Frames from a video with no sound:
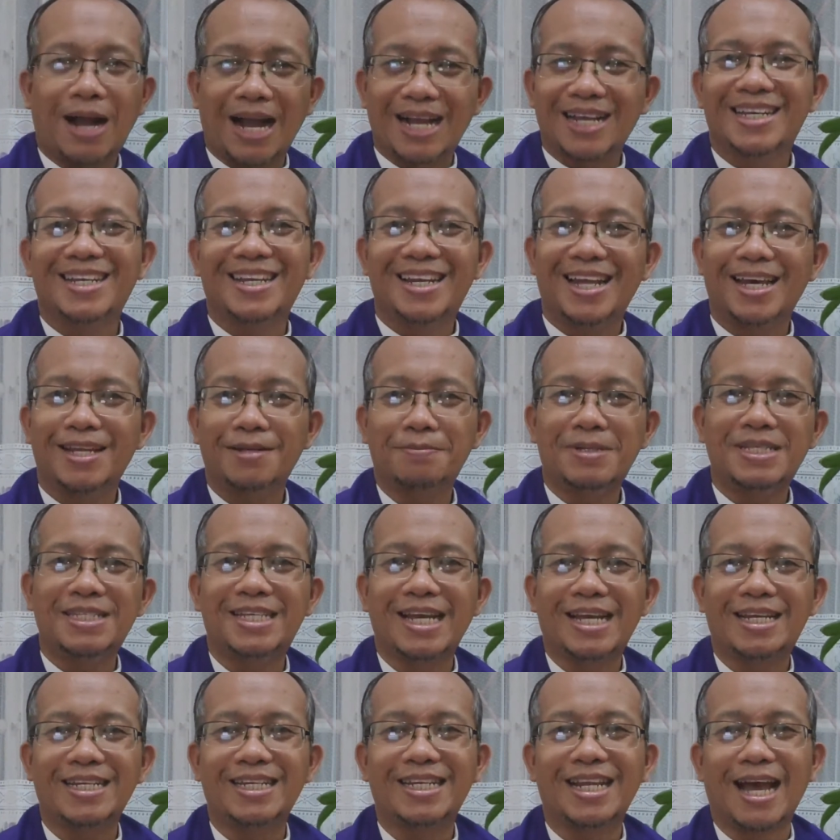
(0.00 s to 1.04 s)
Panggilan
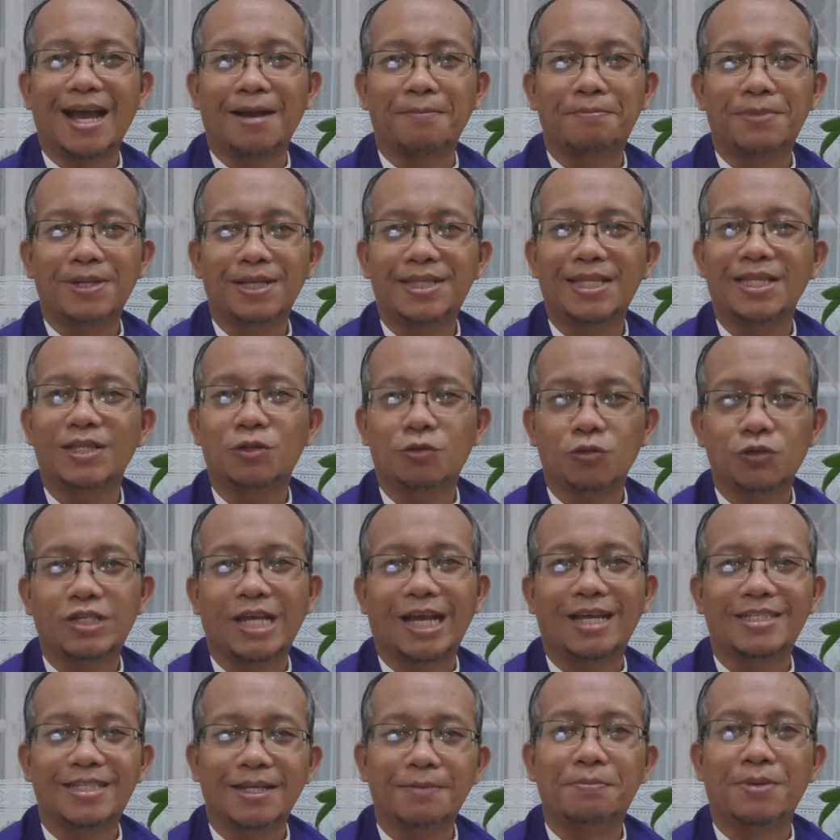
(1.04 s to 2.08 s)
menjadi nabi tentu
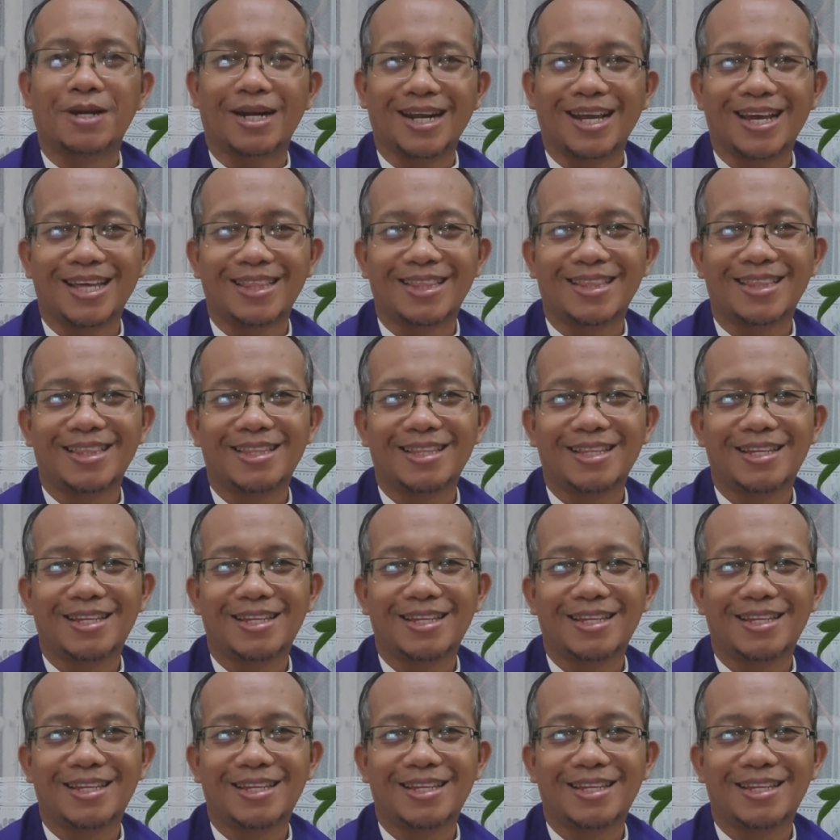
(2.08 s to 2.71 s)
saja berat.